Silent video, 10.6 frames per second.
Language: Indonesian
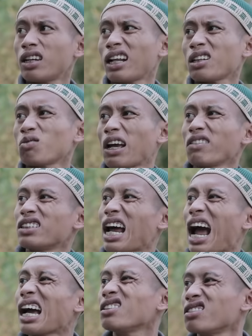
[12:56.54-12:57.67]
Lek tuwek wis
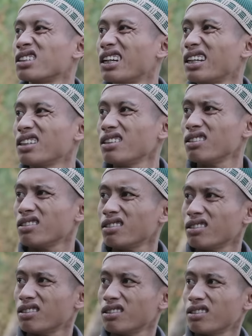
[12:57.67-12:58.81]
ndak ayu, Din. Ya
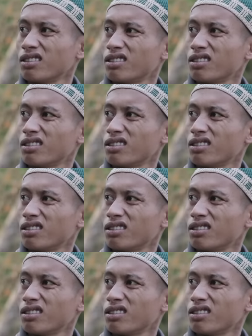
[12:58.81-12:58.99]
sing penting